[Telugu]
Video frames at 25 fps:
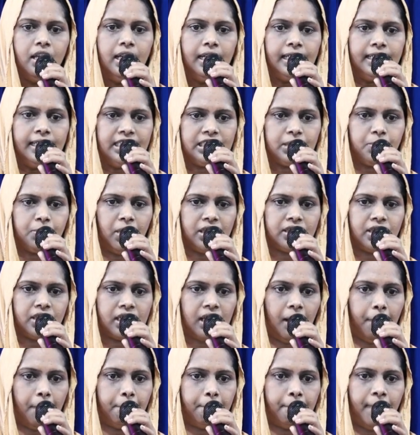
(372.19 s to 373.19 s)
డిస్మాస్ యొక్క
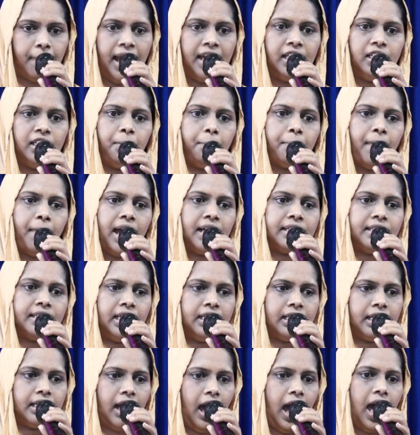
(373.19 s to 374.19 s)
మైండ్ మారడానికి
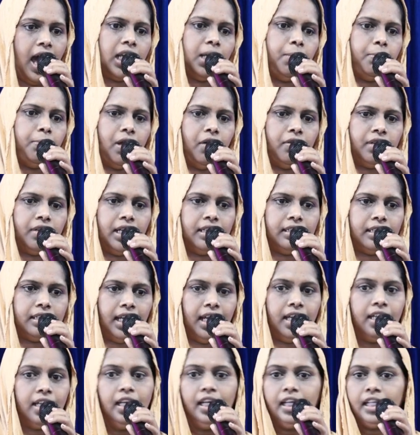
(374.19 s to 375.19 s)
కారణం ఎవరంటే
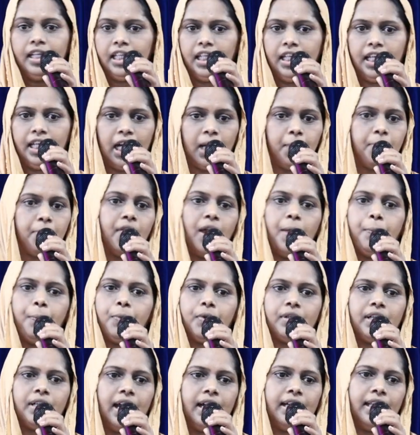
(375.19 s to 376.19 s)
ఈ ఎడమ వైపు
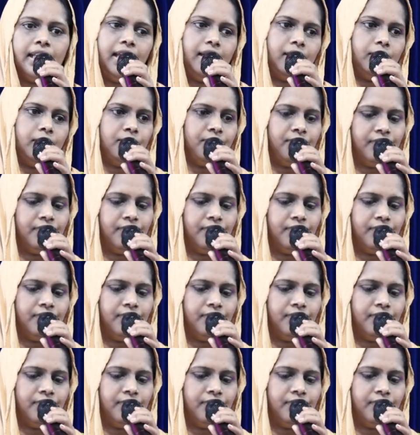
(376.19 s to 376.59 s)
ఉన్నాడే